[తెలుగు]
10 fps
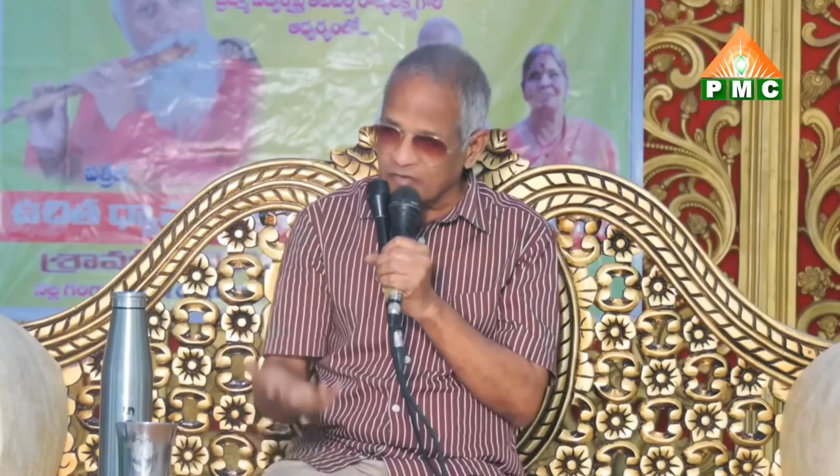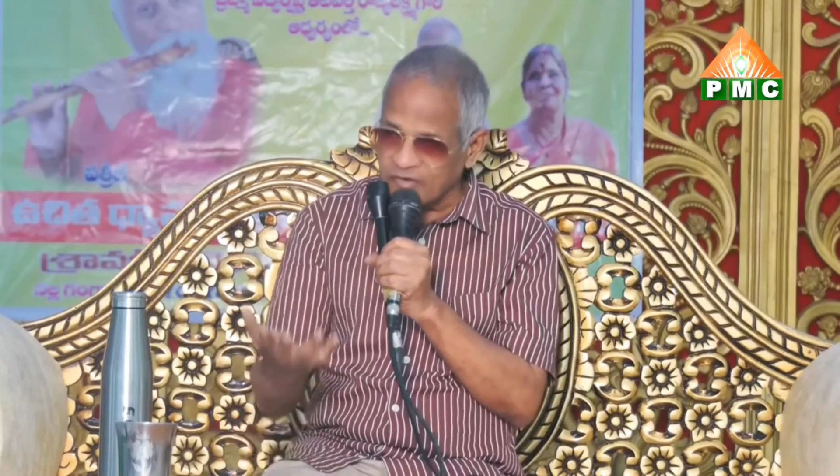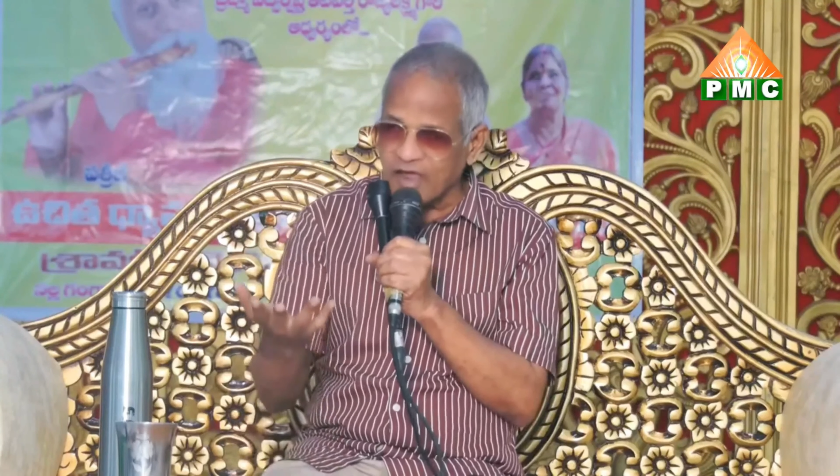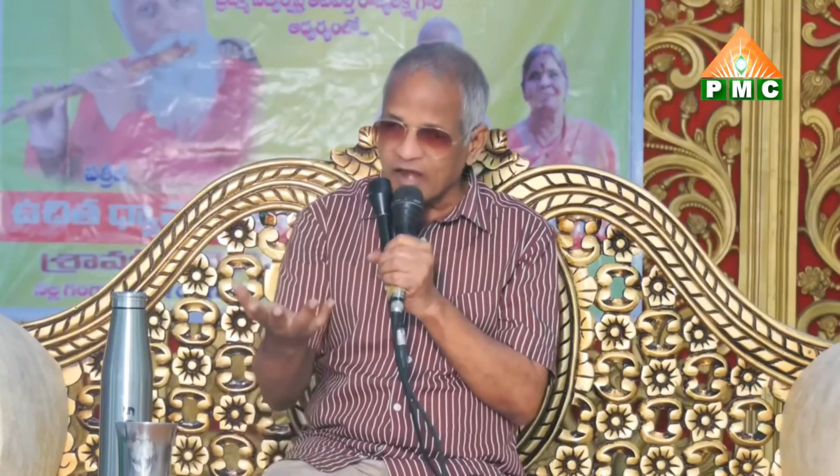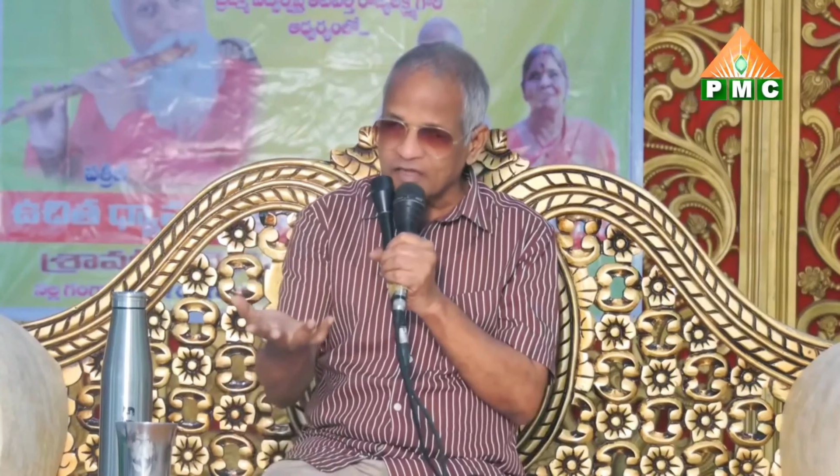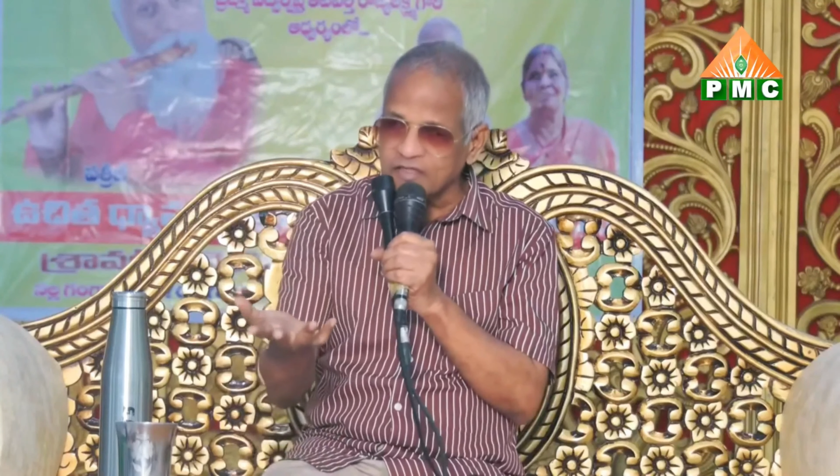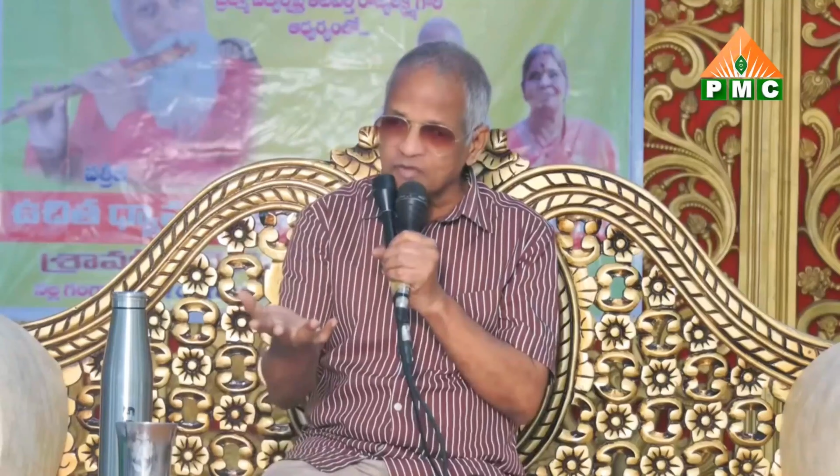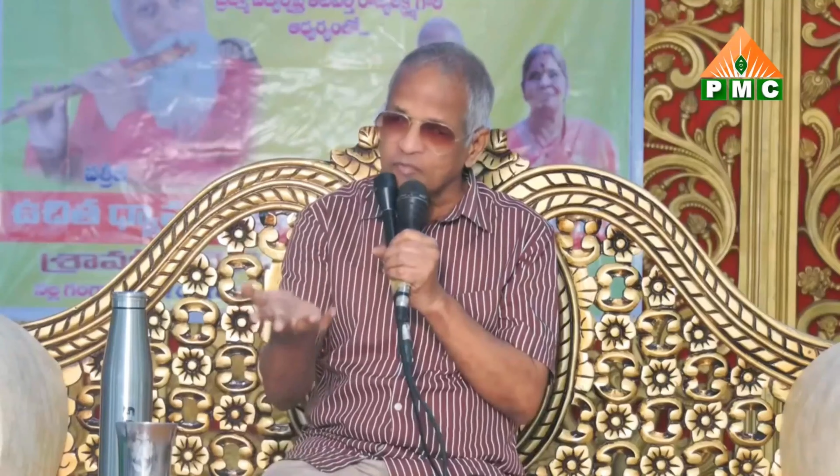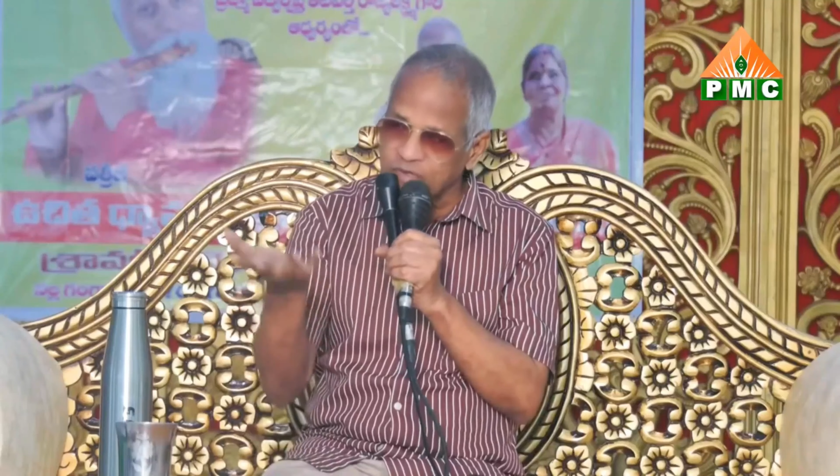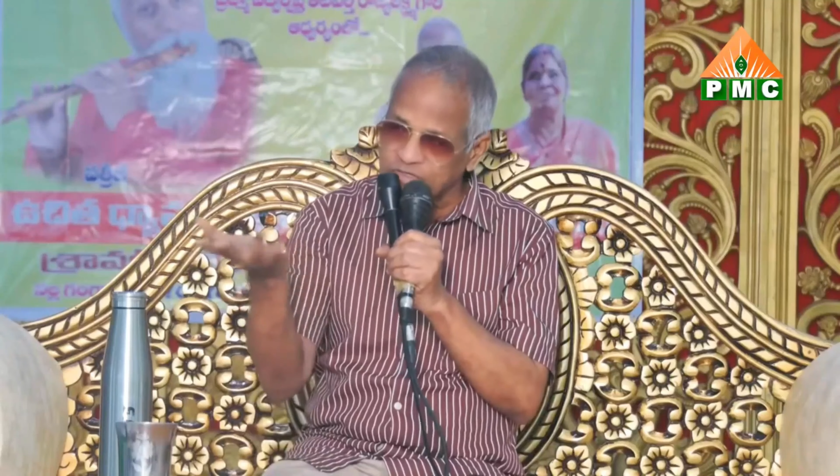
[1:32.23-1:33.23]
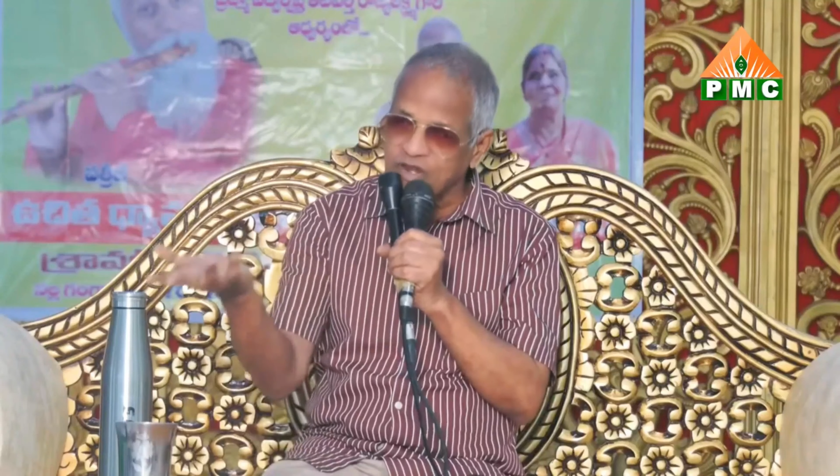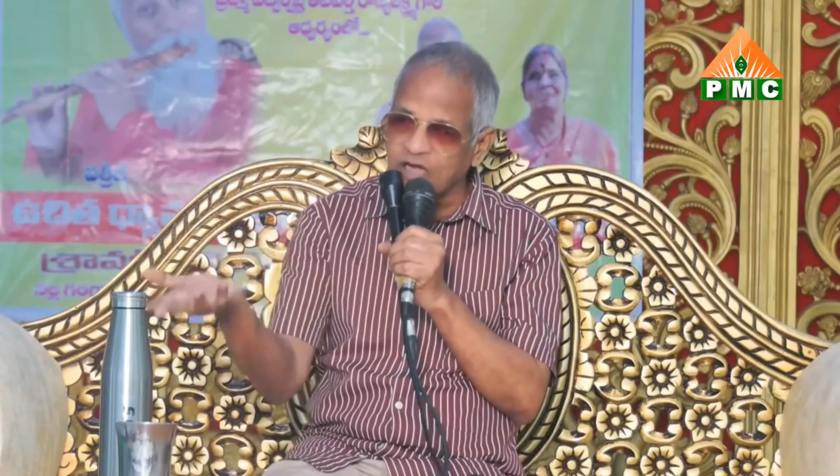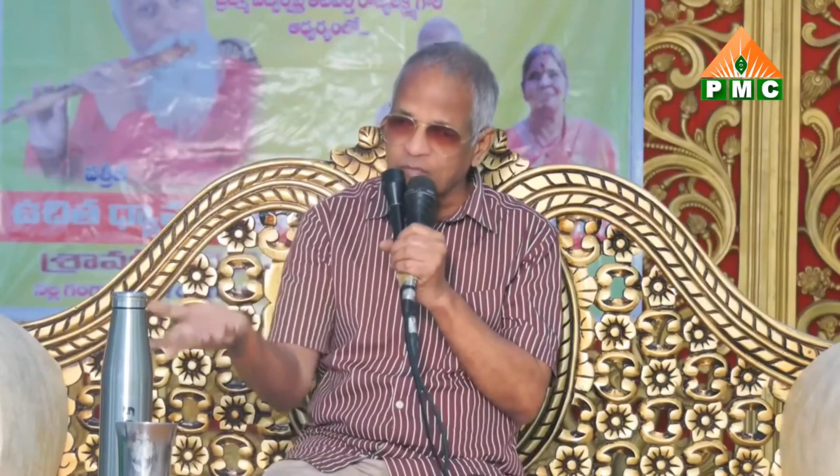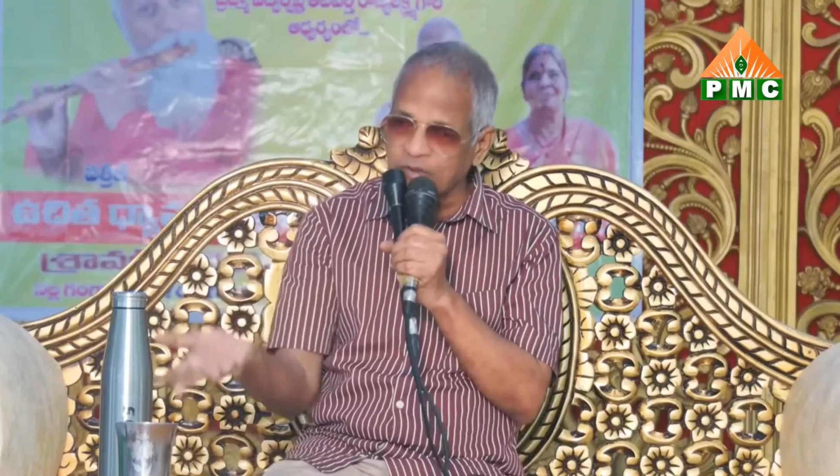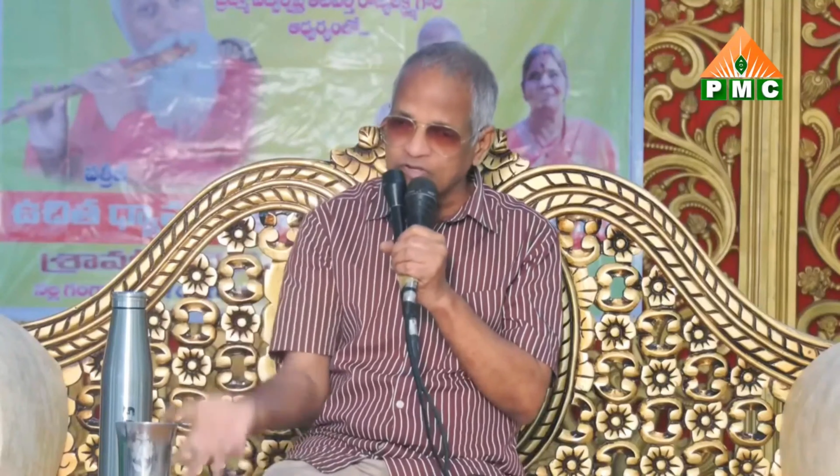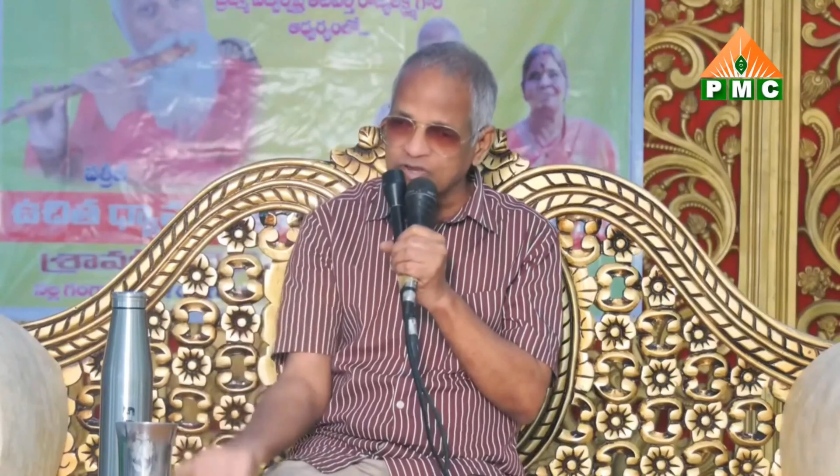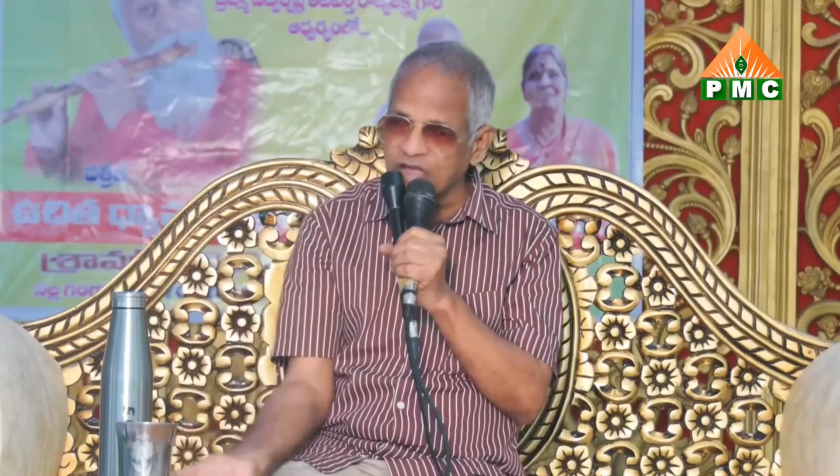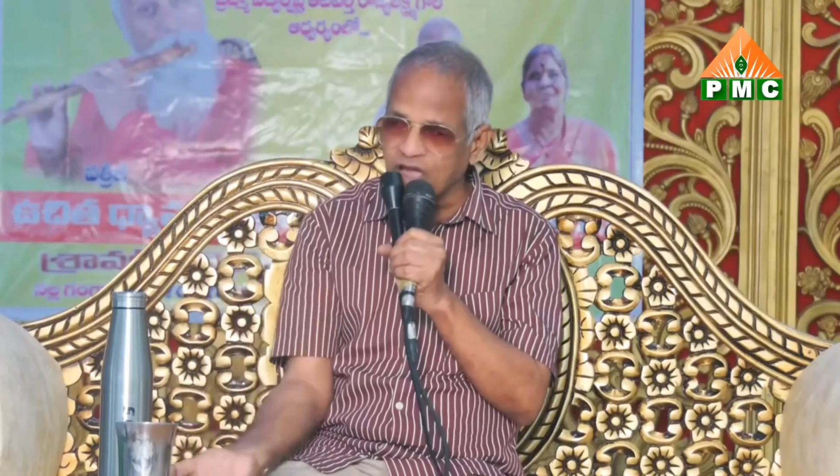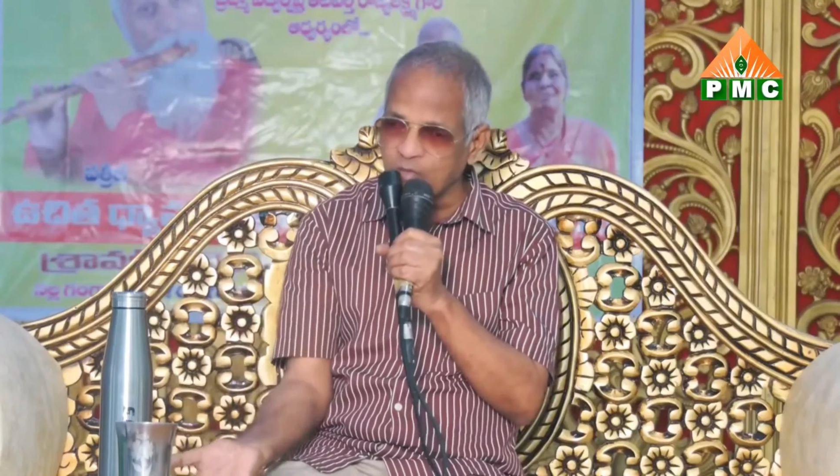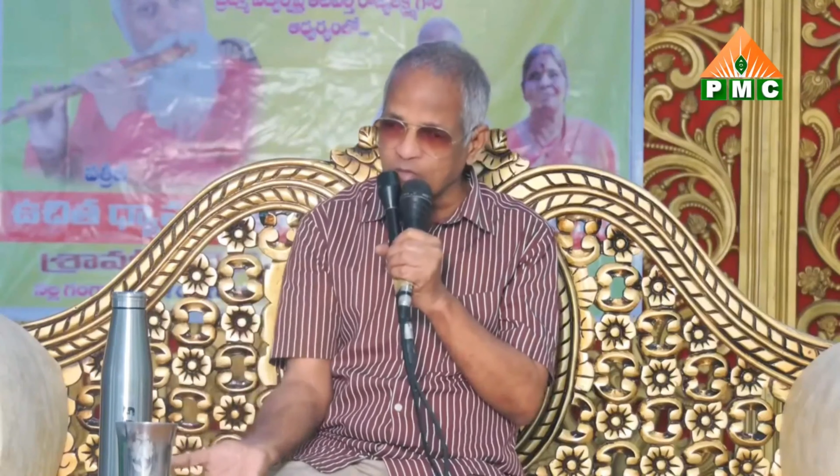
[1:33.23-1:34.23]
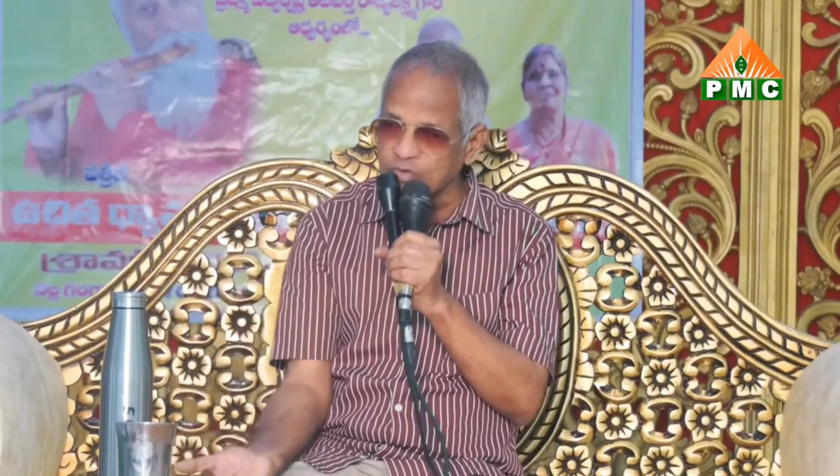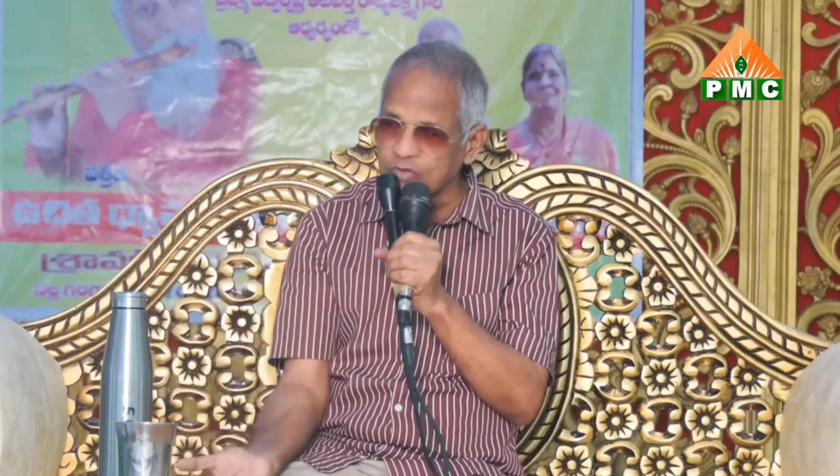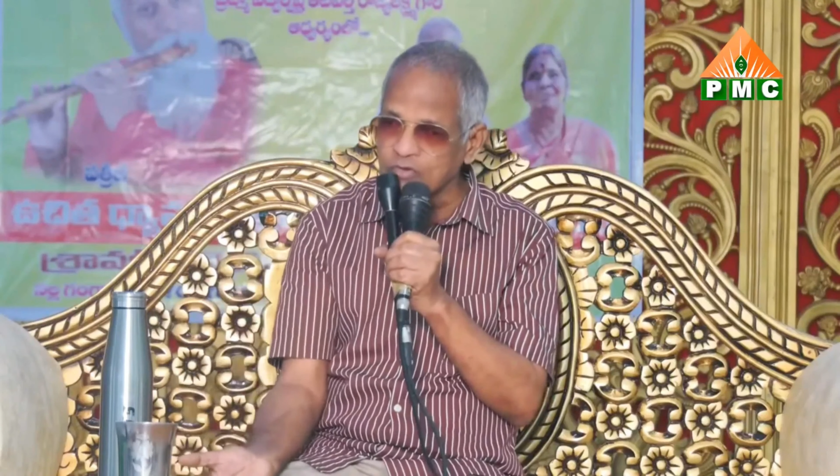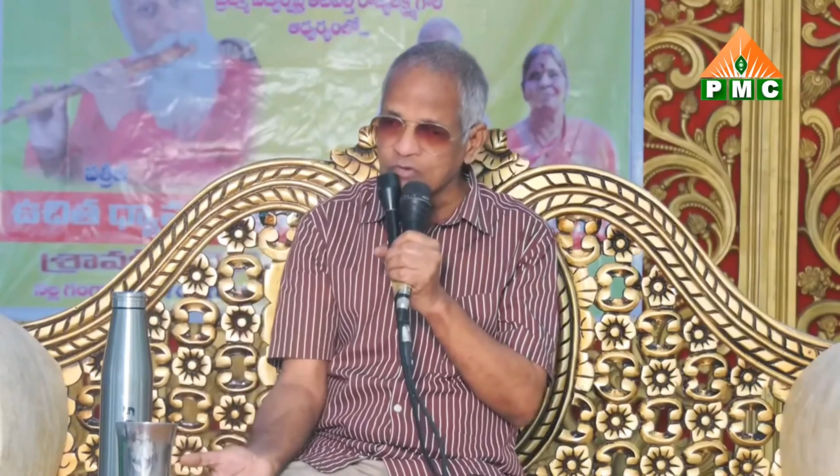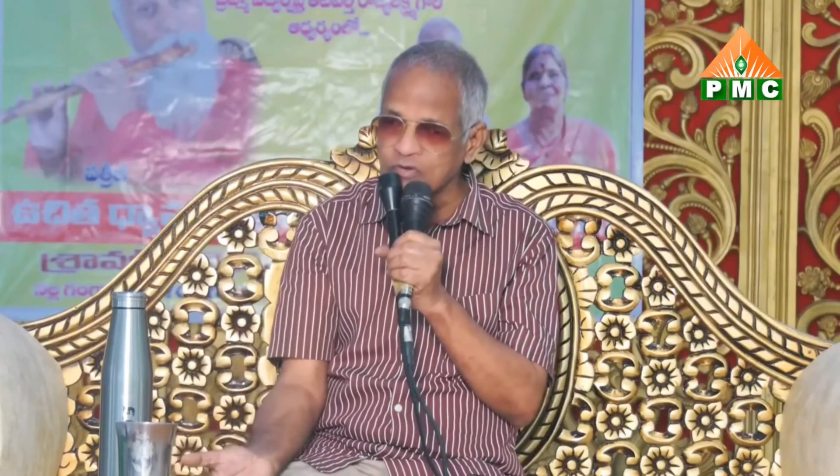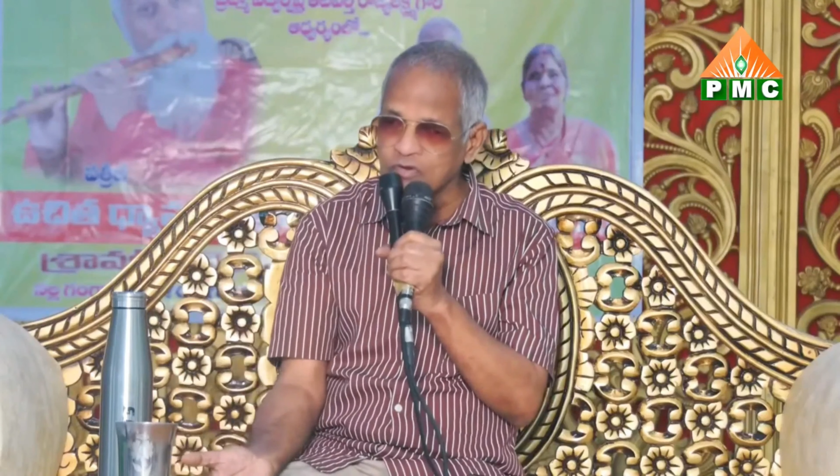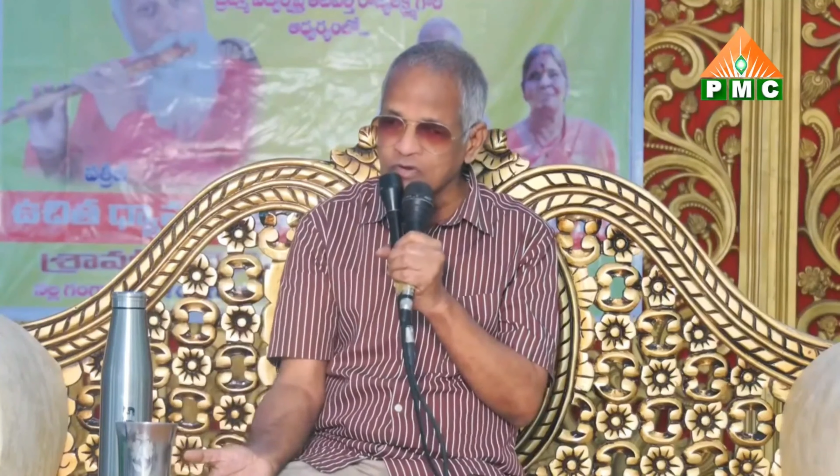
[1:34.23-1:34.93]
ఇరవై ఏళ్ల క్రితం పత్రికారు పరిచయం కాకముందు